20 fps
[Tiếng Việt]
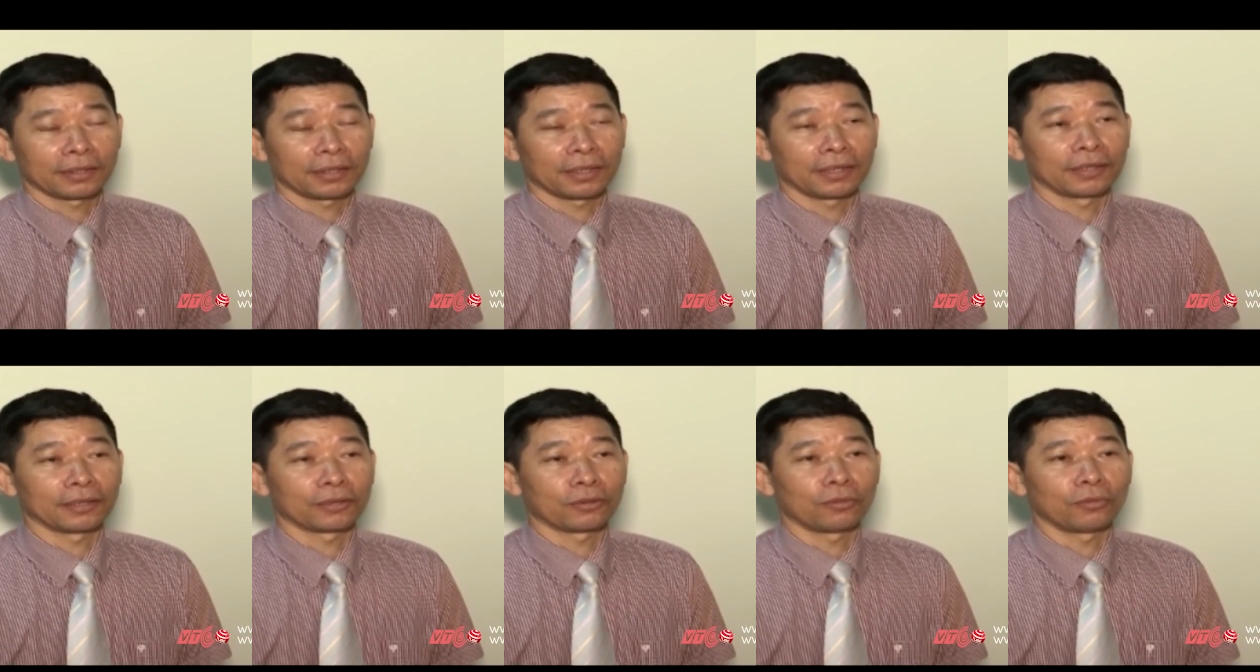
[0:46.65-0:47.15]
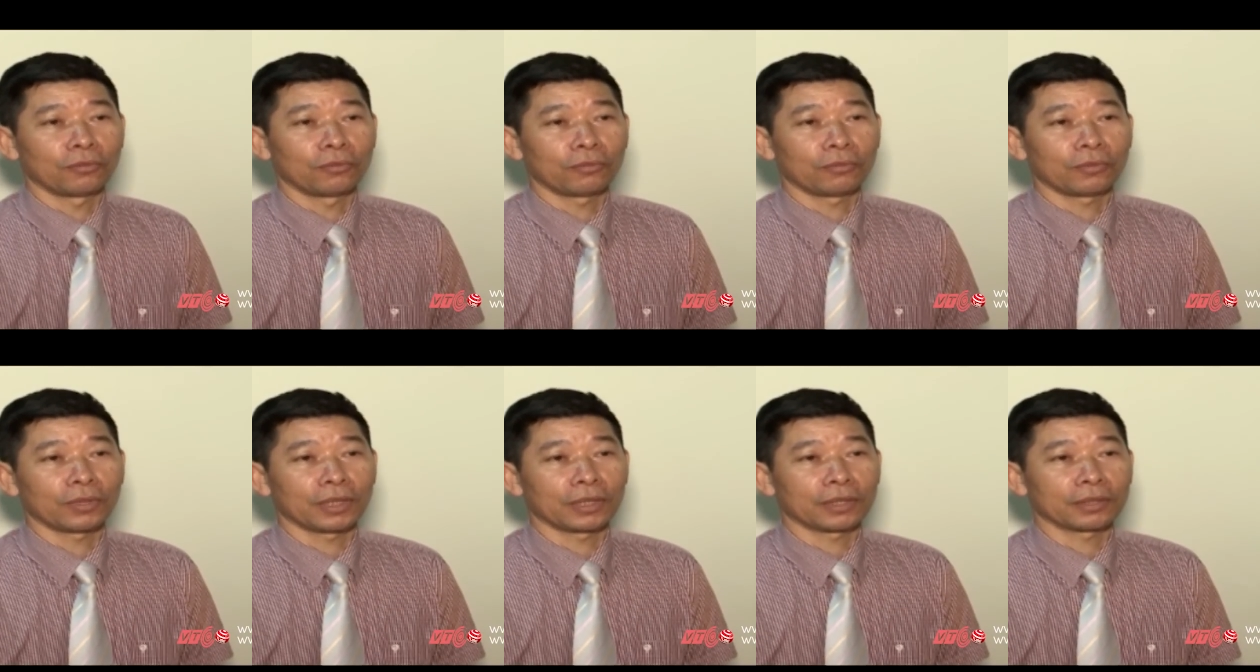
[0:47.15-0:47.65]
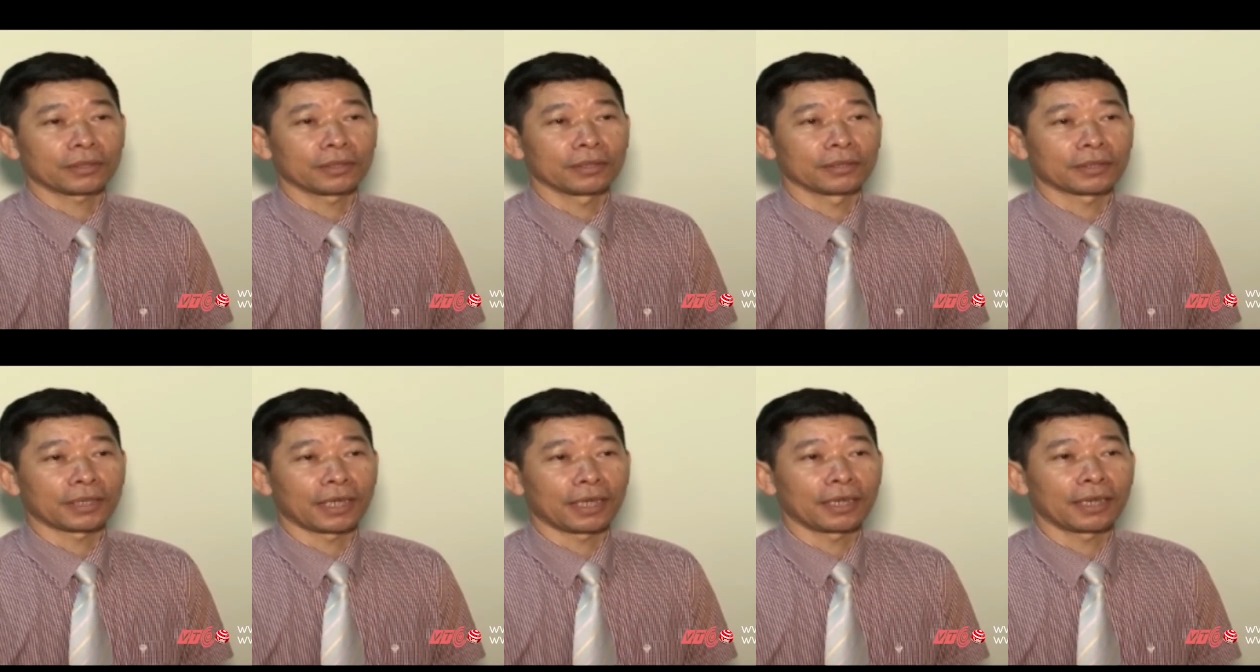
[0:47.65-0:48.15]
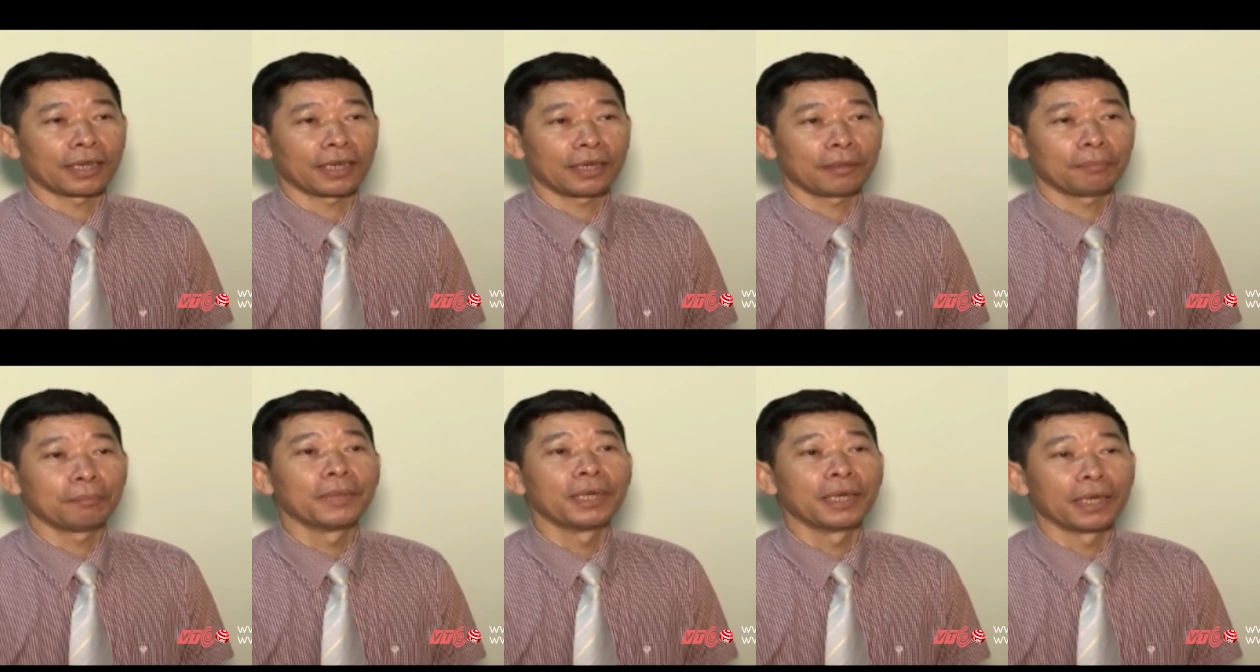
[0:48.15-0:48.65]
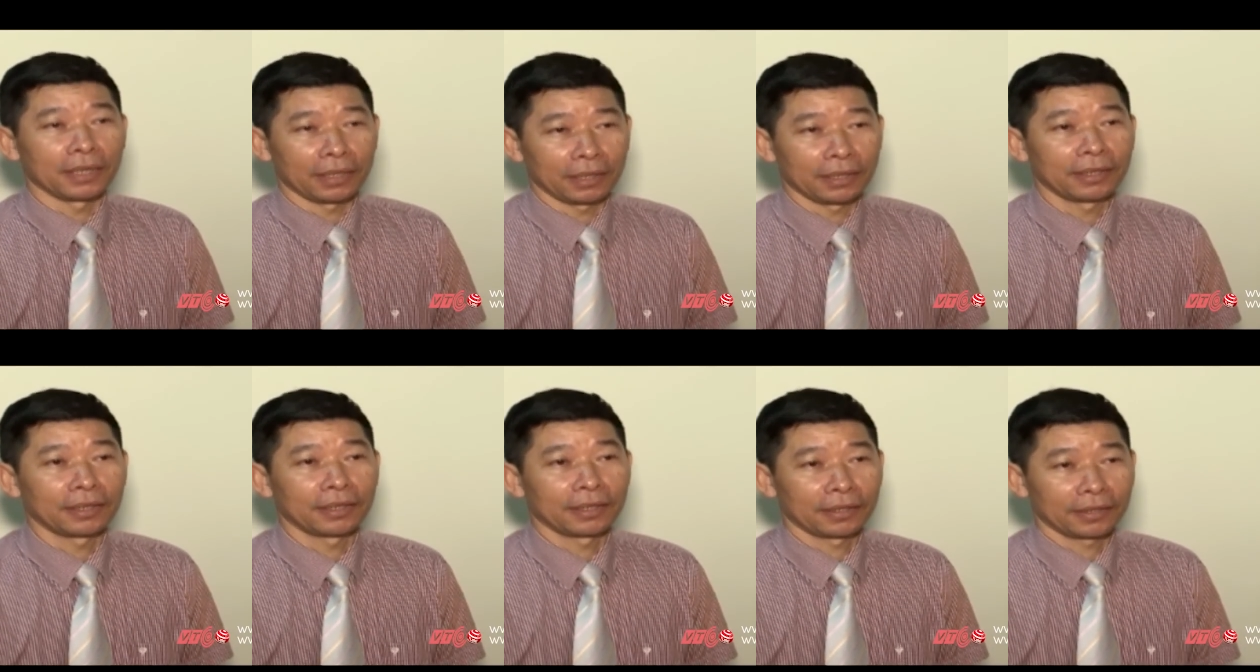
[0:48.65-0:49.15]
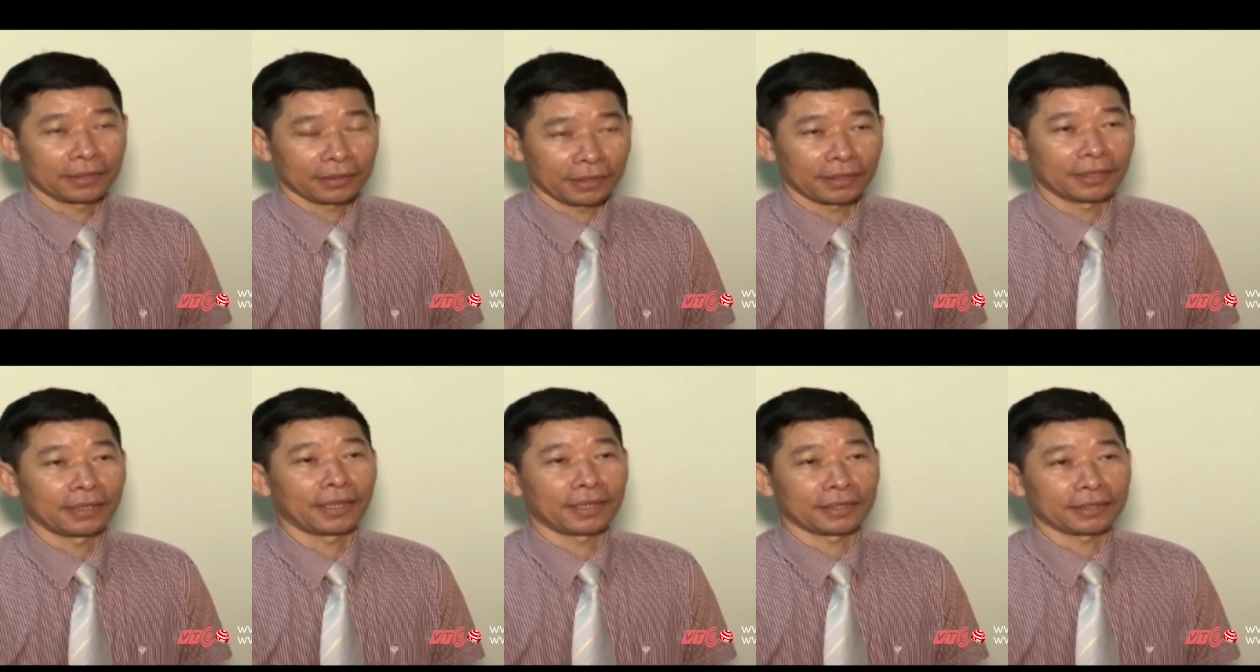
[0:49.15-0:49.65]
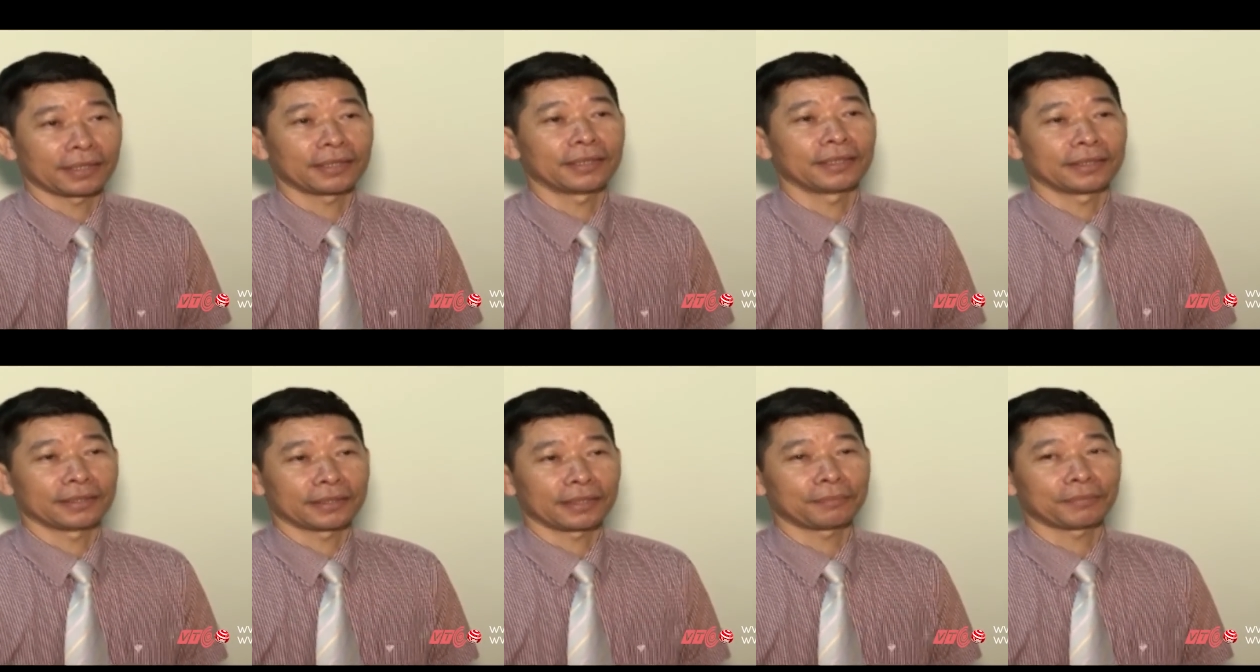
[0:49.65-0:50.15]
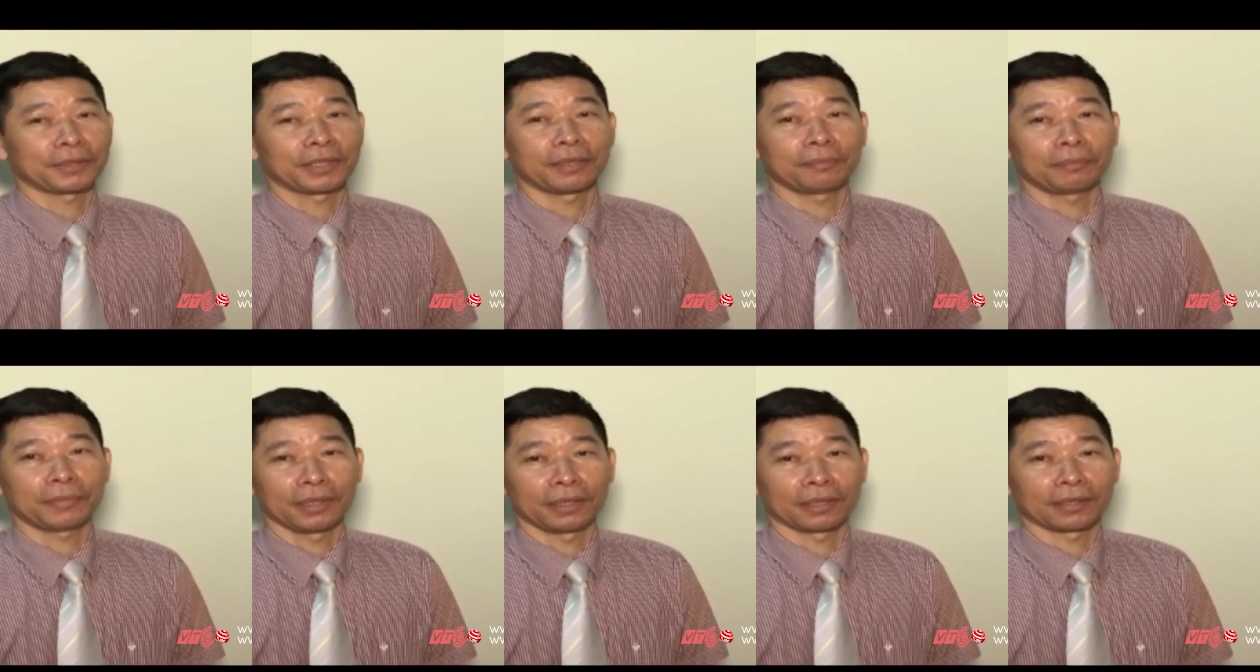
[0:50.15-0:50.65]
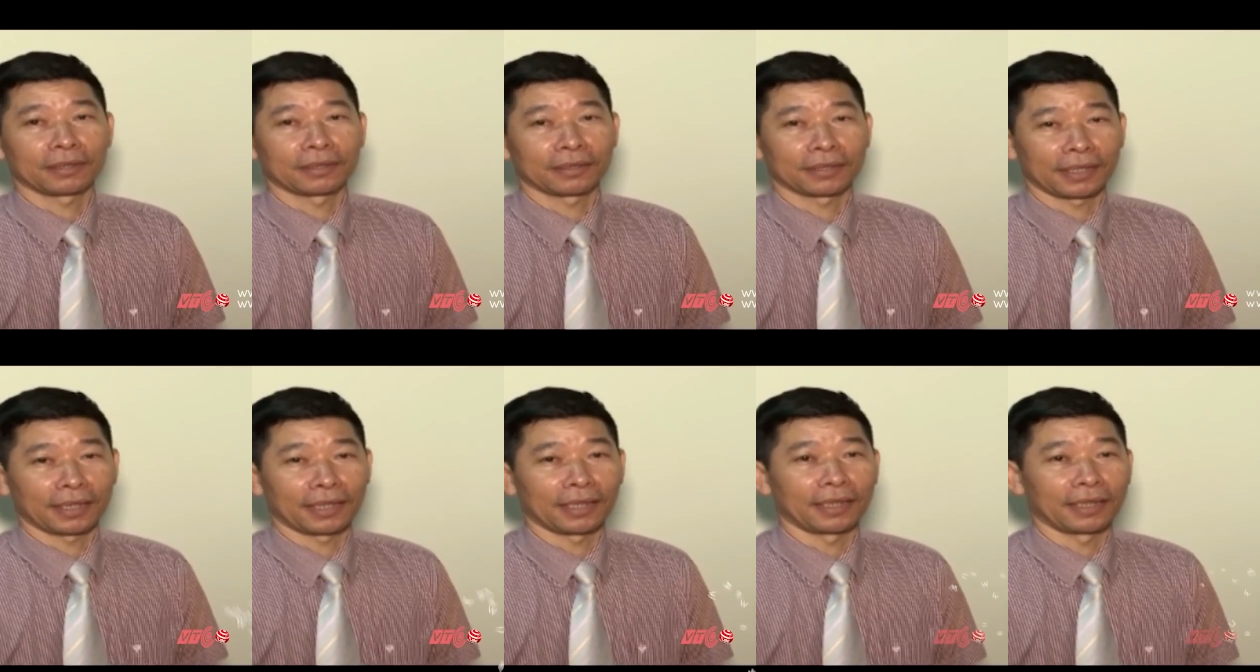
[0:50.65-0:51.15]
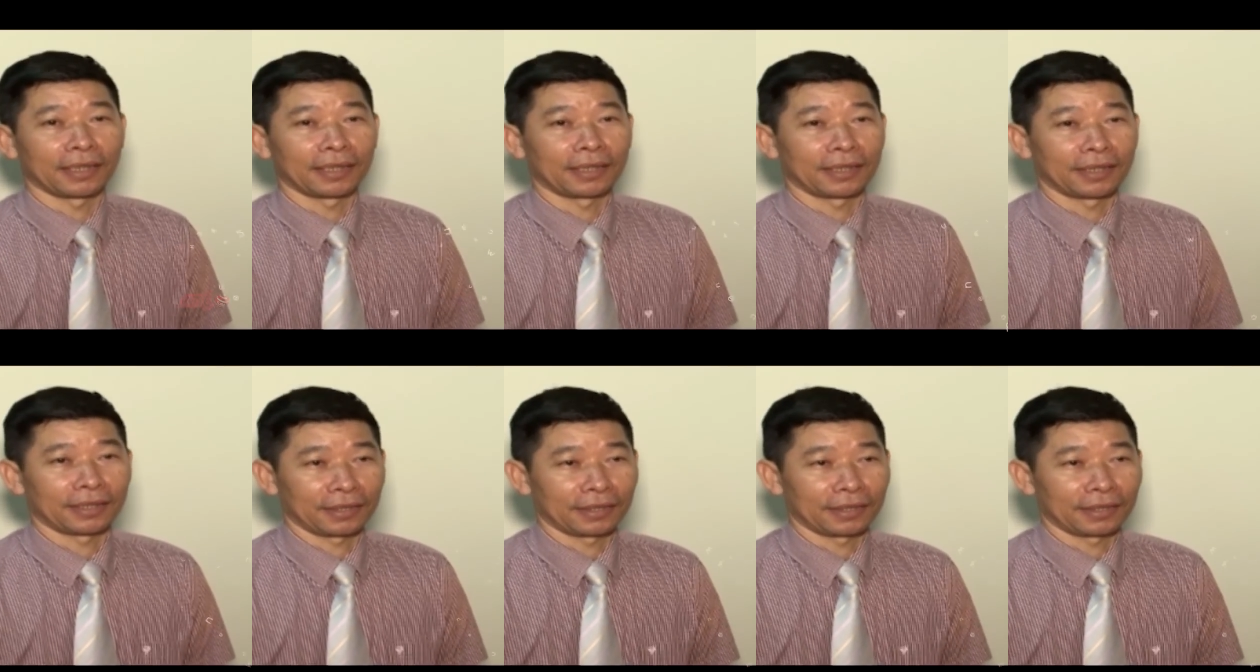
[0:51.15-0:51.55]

Thì cũng từ tháng 10 thì là gia đình sắp xếp được để